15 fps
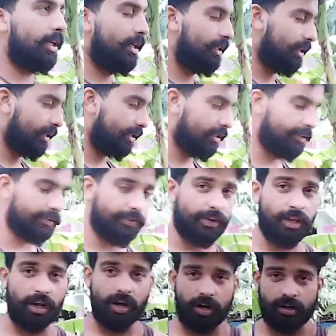
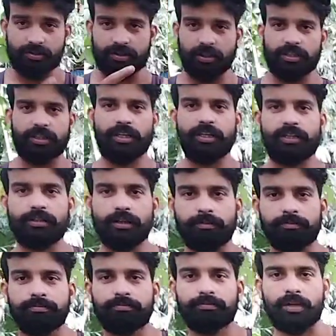जाएगा और चलते हैं
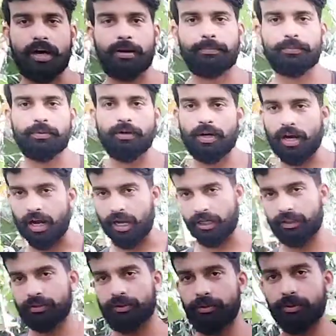हम आपको आगे
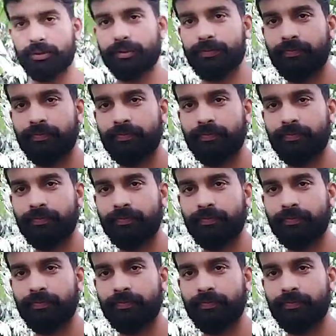की ओर